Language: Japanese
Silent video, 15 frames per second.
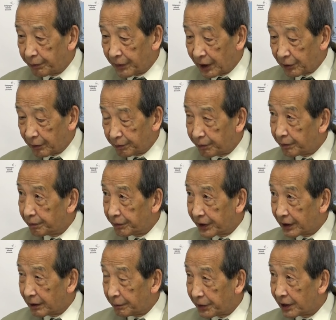あの
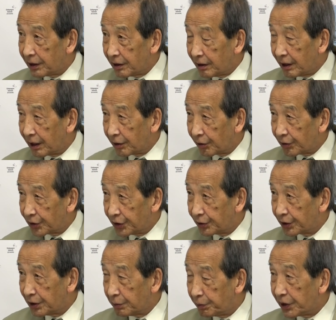北京であの
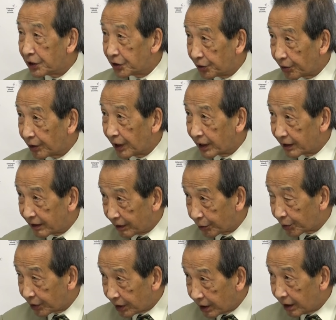習近平氏と会った
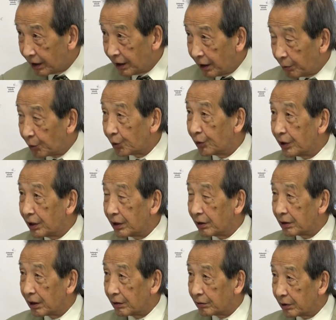時にもうこれ
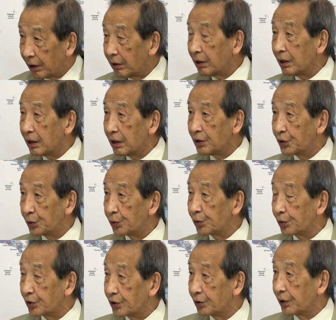あのがりにする
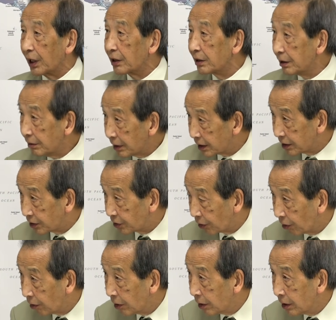ことになってるわけですよ。